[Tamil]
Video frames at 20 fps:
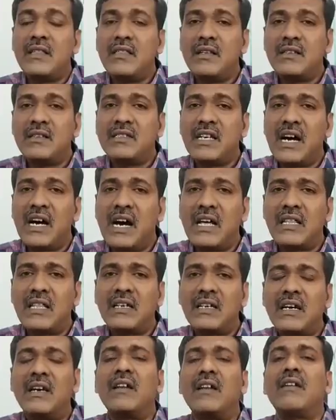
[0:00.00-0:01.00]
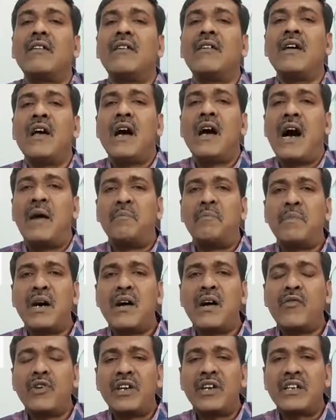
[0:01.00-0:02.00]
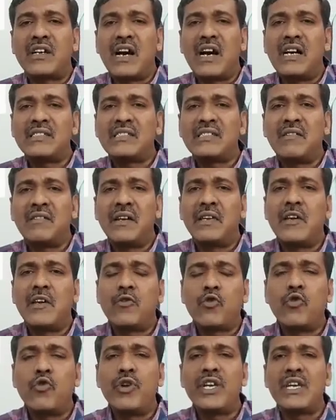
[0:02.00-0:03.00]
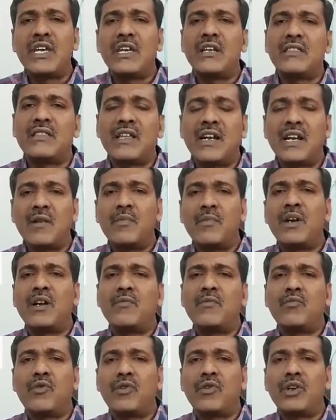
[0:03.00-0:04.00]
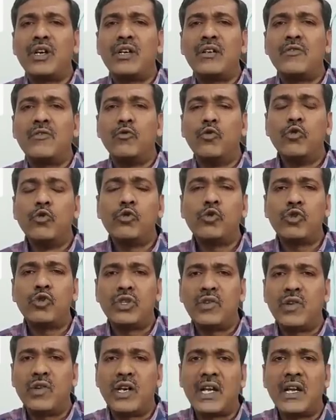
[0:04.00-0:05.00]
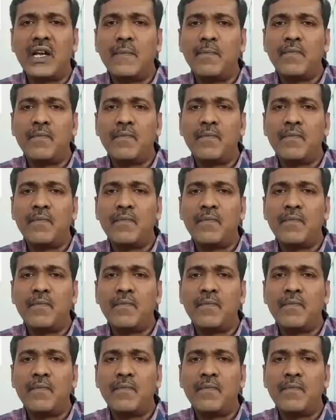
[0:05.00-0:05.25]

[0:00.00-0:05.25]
இந்த ஜாதகர் அம்மாவுடைய காசை வாங்கி குடிக்க தண்டமானம் போட ஊர் சுற்றி வர